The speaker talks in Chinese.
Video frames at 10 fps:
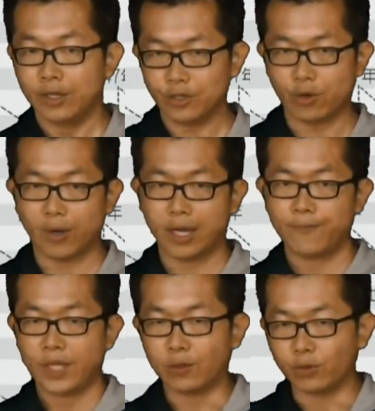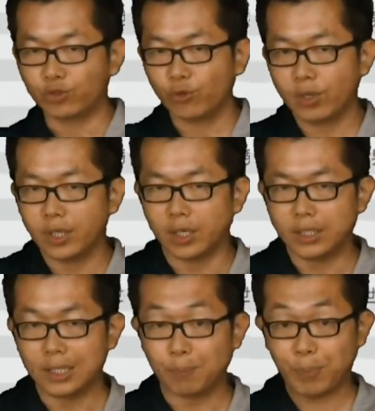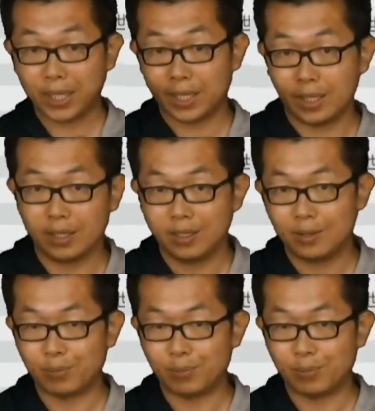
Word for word: 有啊，哎，我多了一倍。